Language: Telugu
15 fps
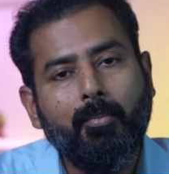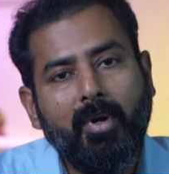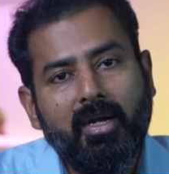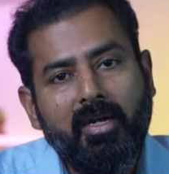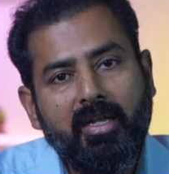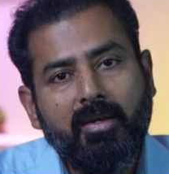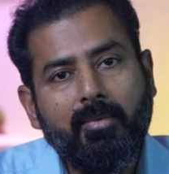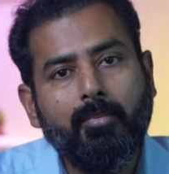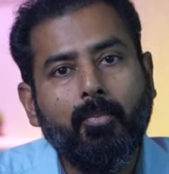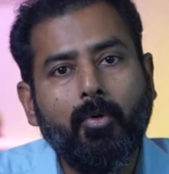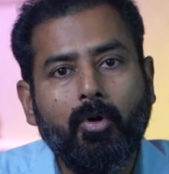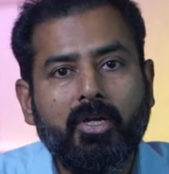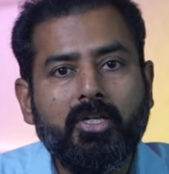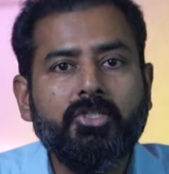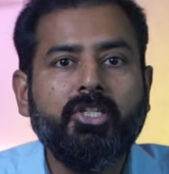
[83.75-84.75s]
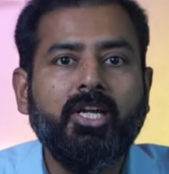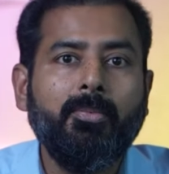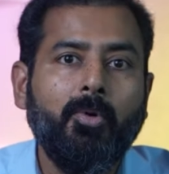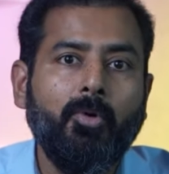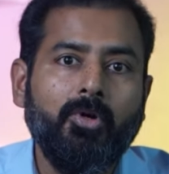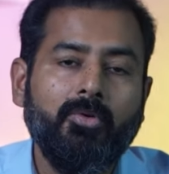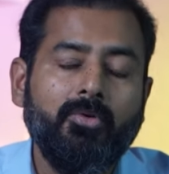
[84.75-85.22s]
మళ్ళీ బాడీ
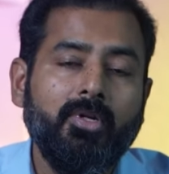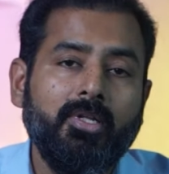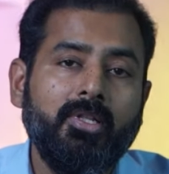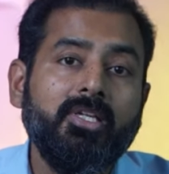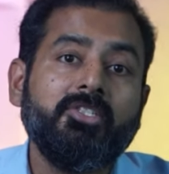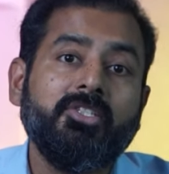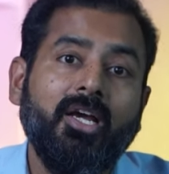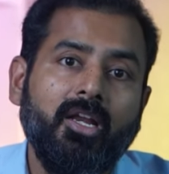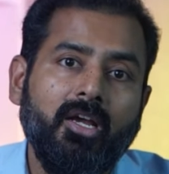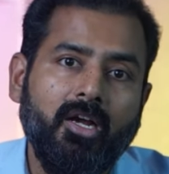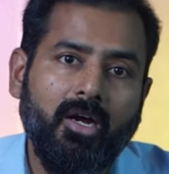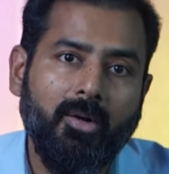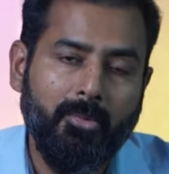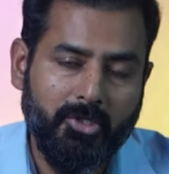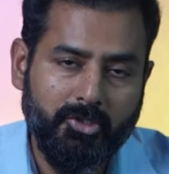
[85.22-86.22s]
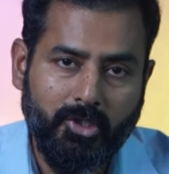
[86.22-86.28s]
షేప్ అవటం అనేది చాలా కామన్గా